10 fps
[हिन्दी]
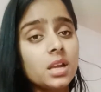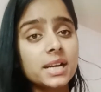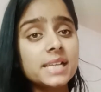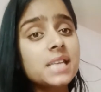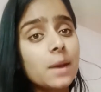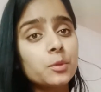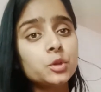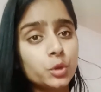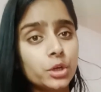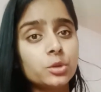गाइस
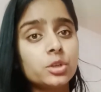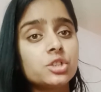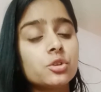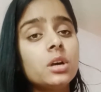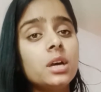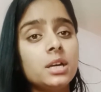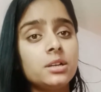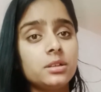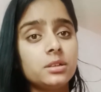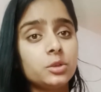आपको थोड़े थोड़े जो
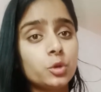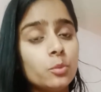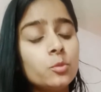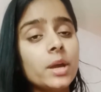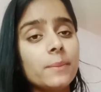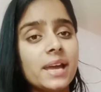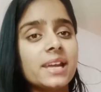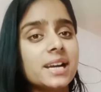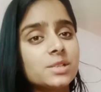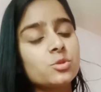दो मुंह है बाल
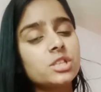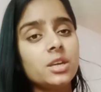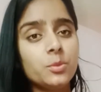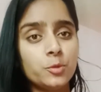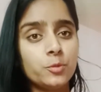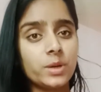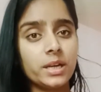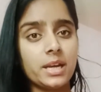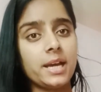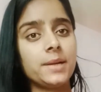है गाइस उसे रिमूव
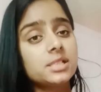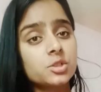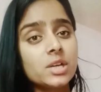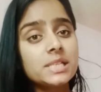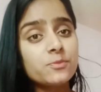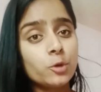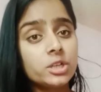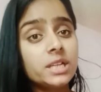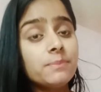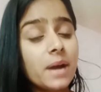करना है तो
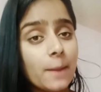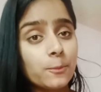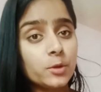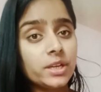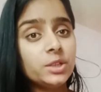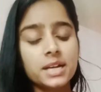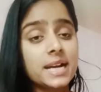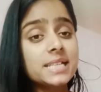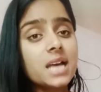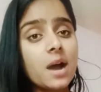फोर्थ टिप मैं आपको ये दूँ
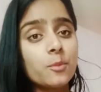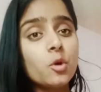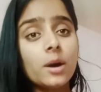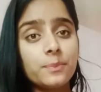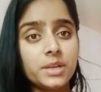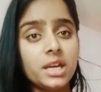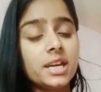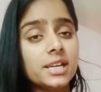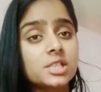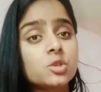गाइस आपको
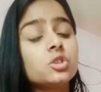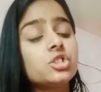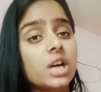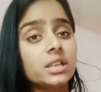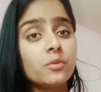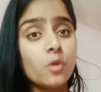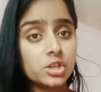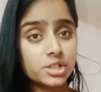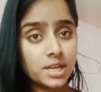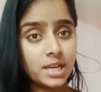अपने हेयर्स को ज़्यादा
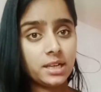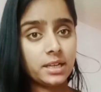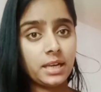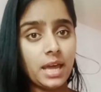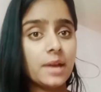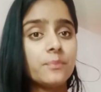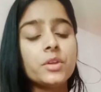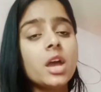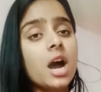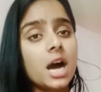वॉश नहीं करना है
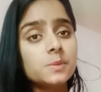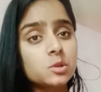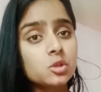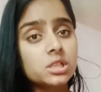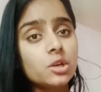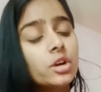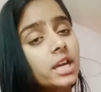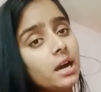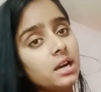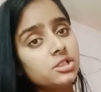आप सोचते हो
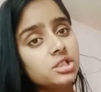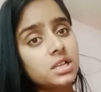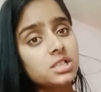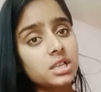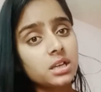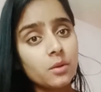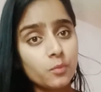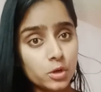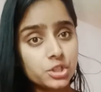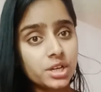कि जितना ज़्यादा हम
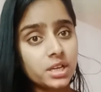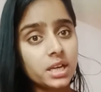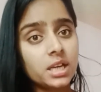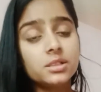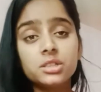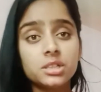वॉश करेंगे